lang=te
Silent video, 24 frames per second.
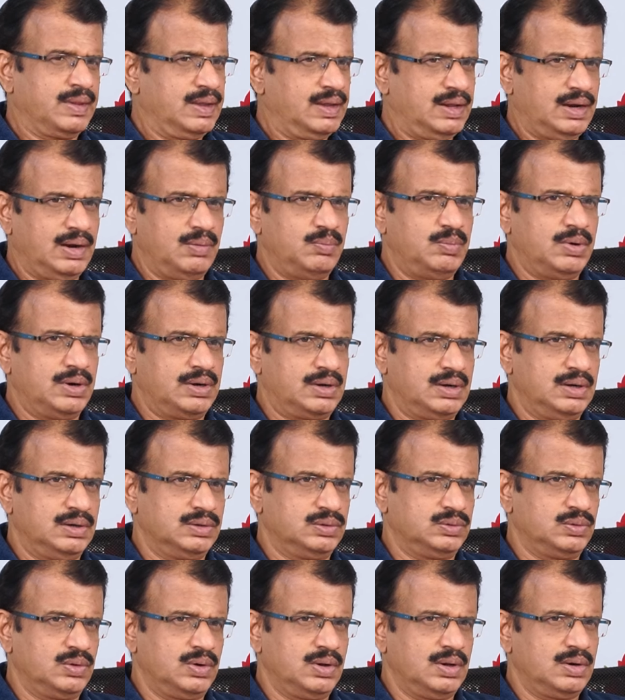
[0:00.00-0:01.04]
ఇలా
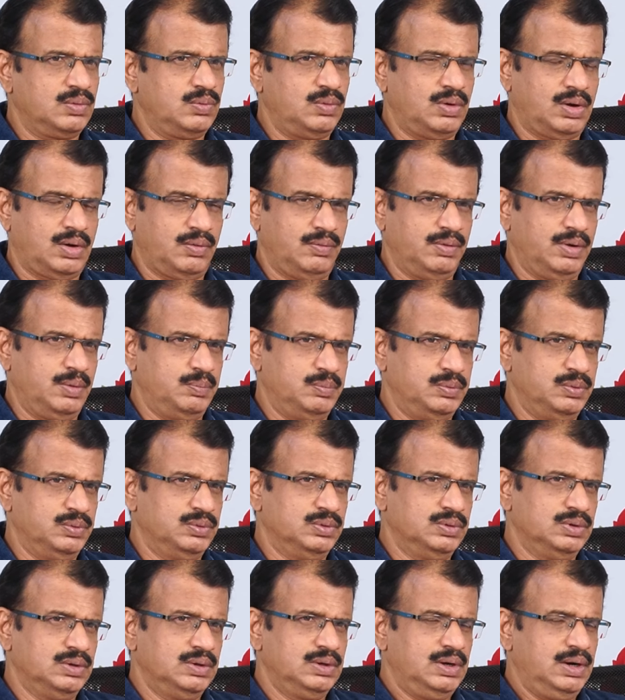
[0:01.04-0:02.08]
మాట్లాడుతున్నారు ఒకవైపు
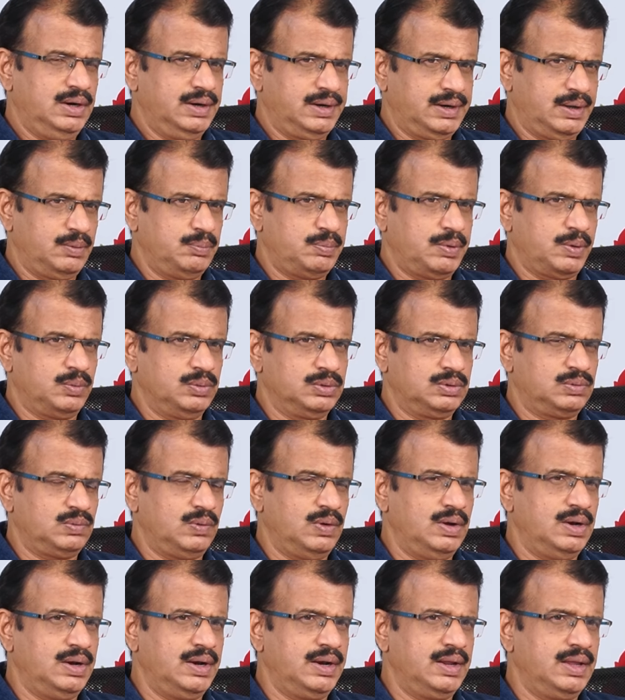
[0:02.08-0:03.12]
అంటే ఈ
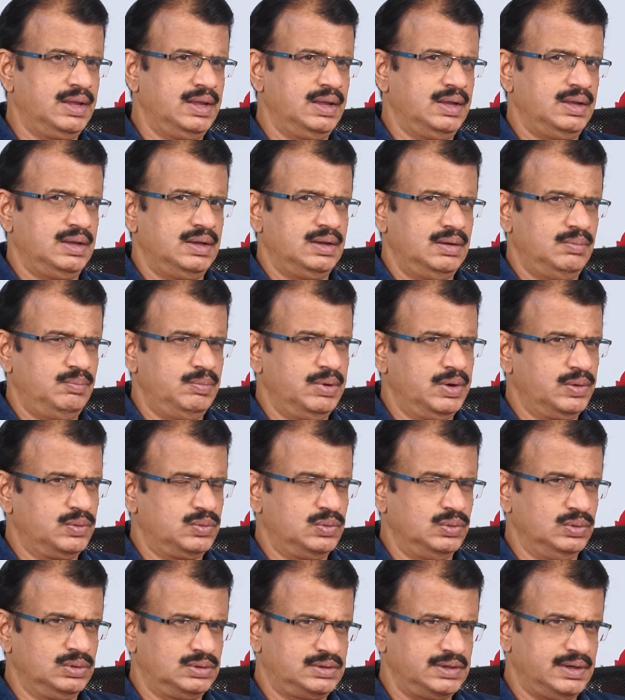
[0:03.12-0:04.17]
ప్రభుత్వాన్ని మేము
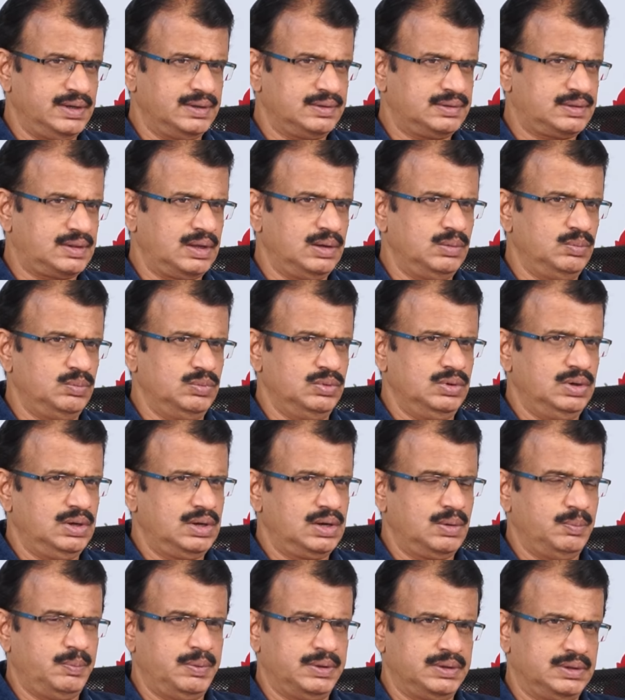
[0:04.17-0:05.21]
కూల్చేస్తాం
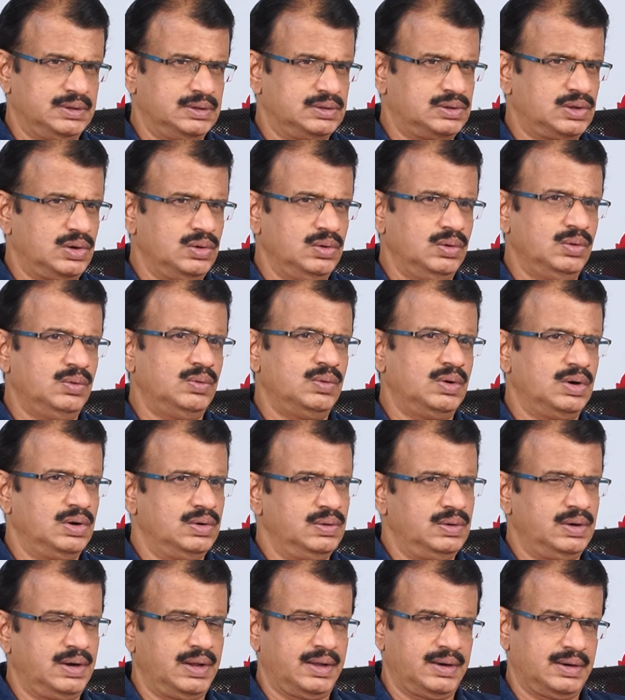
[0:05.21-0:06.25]
అన్న పద్ధతిలో వాళ్ళు
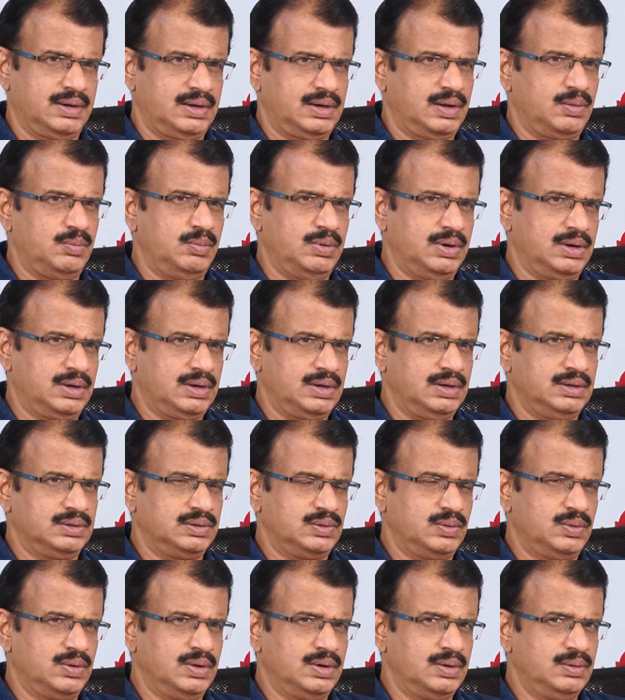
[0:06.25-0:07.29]
ఇండైరెక్ట్గా
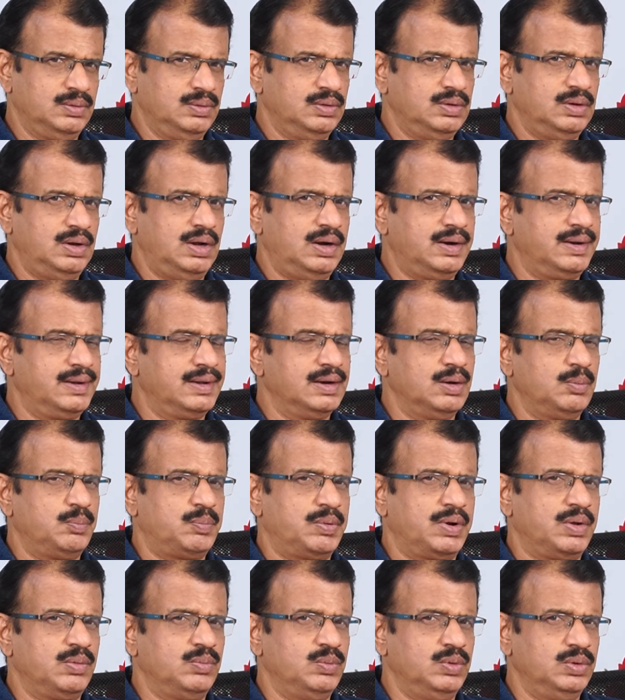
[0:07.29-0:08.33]
మాట్లాడుతున్నారు
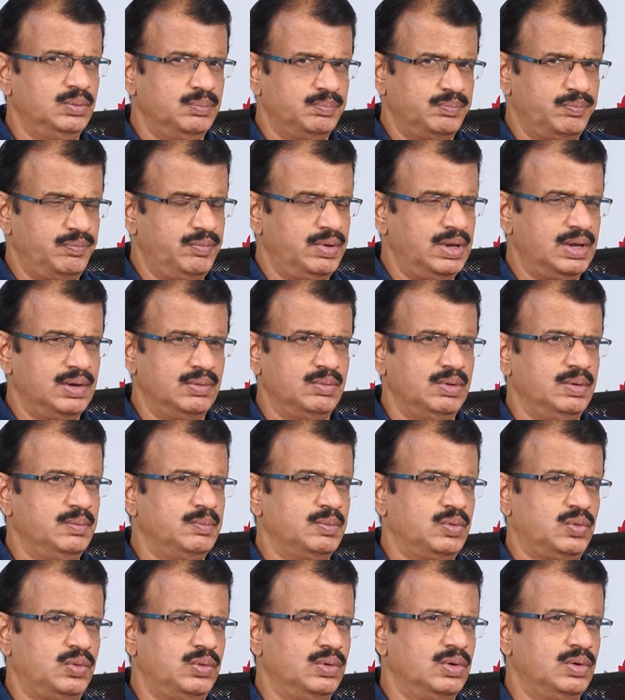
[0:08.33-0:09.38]
అడిగినప్పుడేమో మేమేం
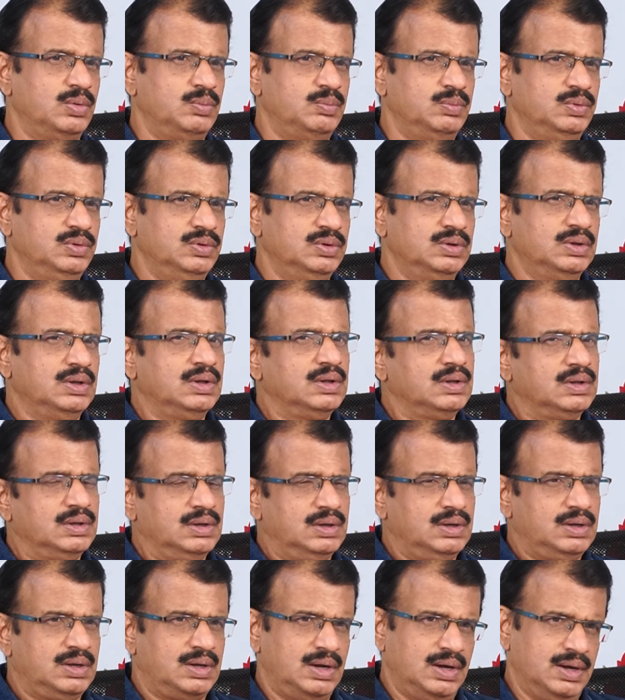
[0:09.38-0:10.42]
కూలము
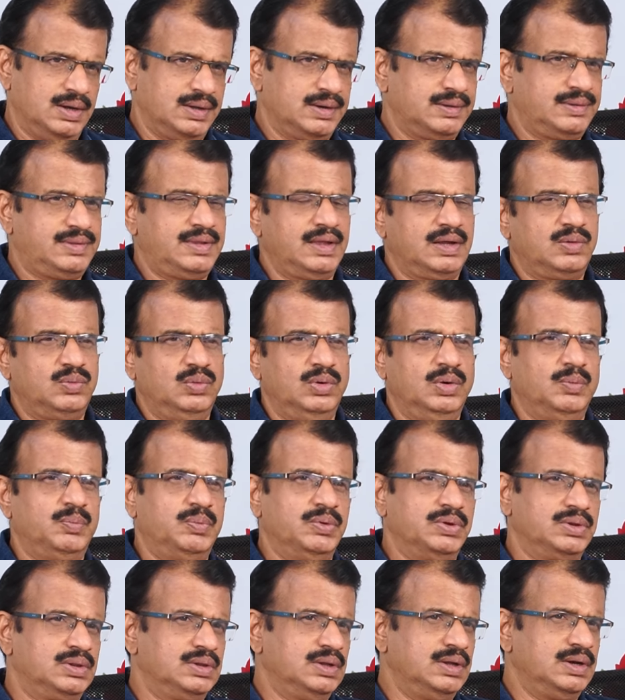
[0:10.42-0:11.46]
కాంగ్రెసే
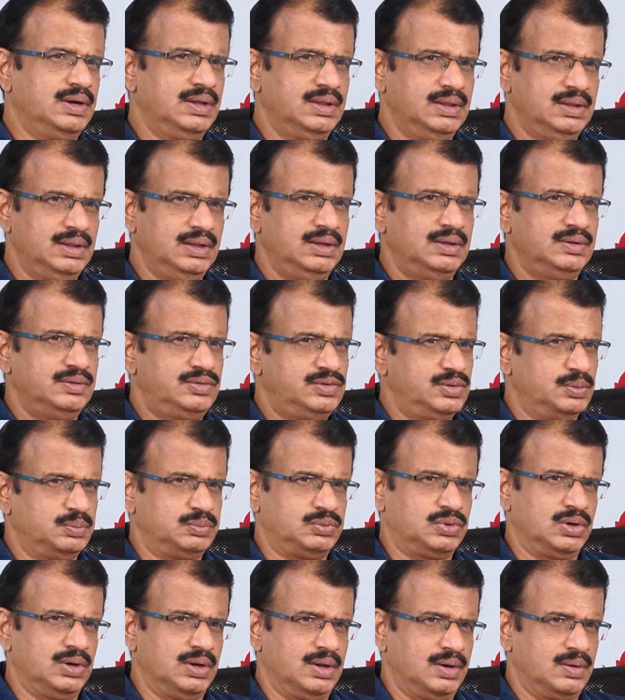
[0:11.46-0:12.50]
కూలిపోతుంది అనేది
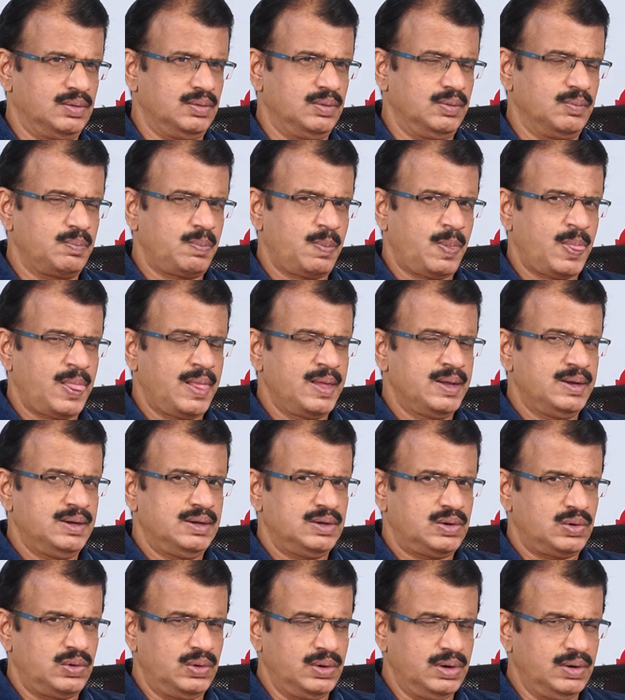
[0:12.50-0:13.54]
చెబుతున్నారు
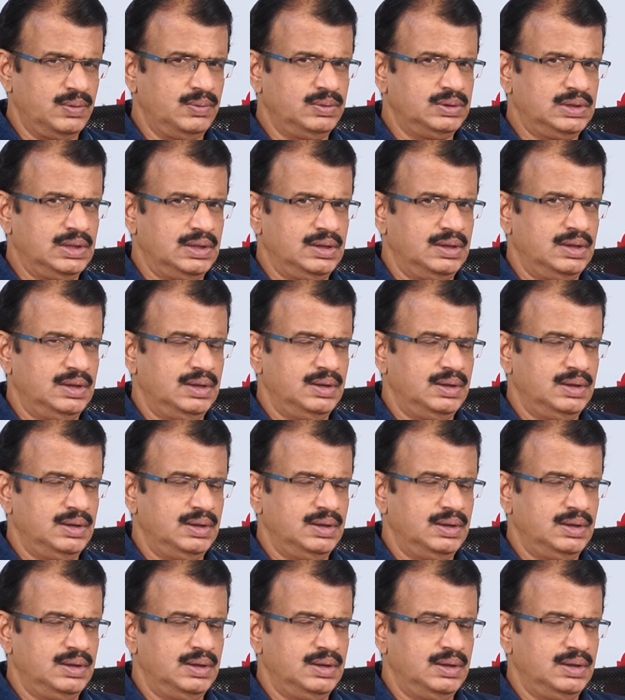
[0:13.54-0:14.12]
రెండవది